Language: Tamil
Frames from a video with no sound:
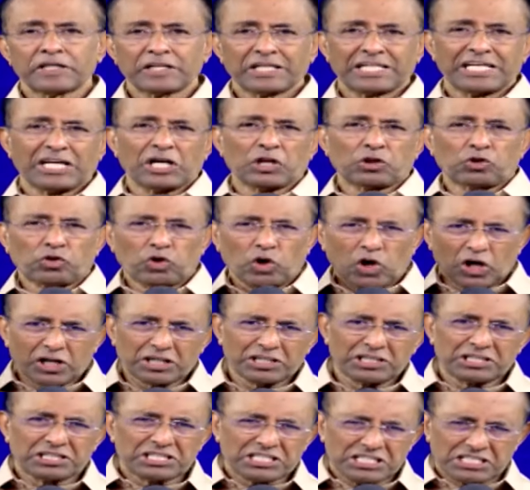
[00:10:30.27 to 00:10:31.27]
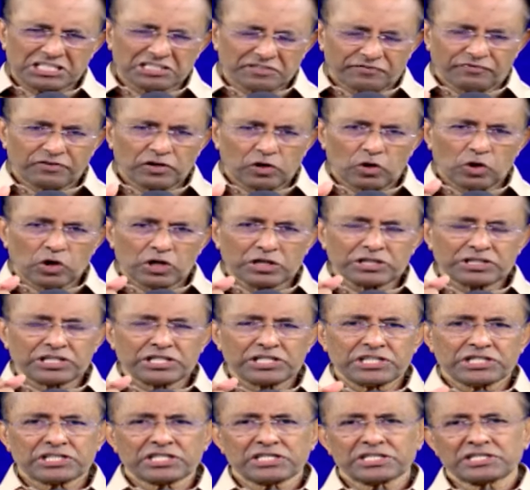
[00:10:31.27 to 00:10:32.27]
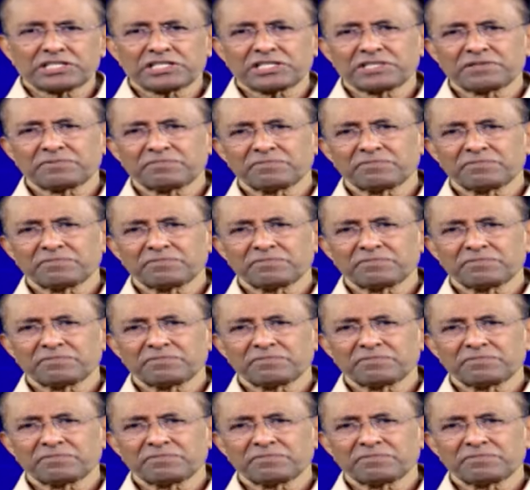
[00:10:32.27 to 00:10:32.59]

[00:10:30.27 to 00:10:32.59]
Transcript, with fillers: தி அத்தாரிட்டி ஆஃப் த லார்ட் ஜீசஸ்